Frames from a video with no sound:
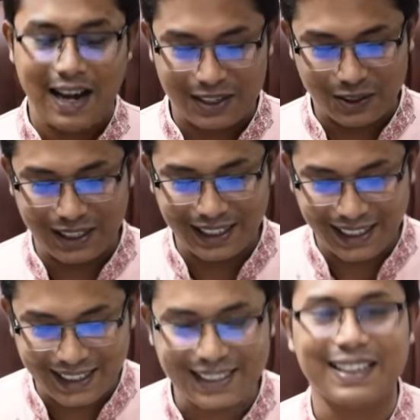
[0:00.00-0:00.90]
আসলে
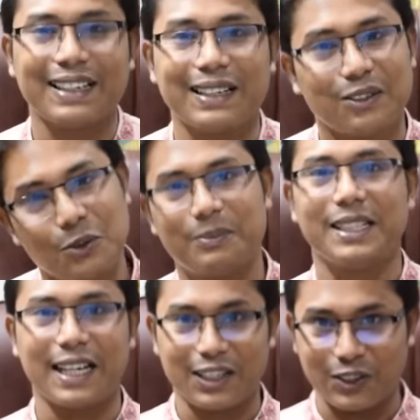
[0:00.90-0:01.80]
এটা নিয়ে খুব
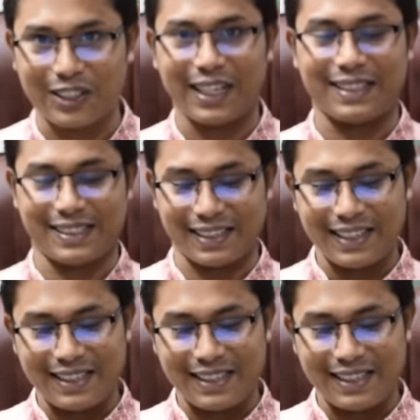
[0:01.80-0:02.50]
দ্বিধাদ্বন্দ্বে আছি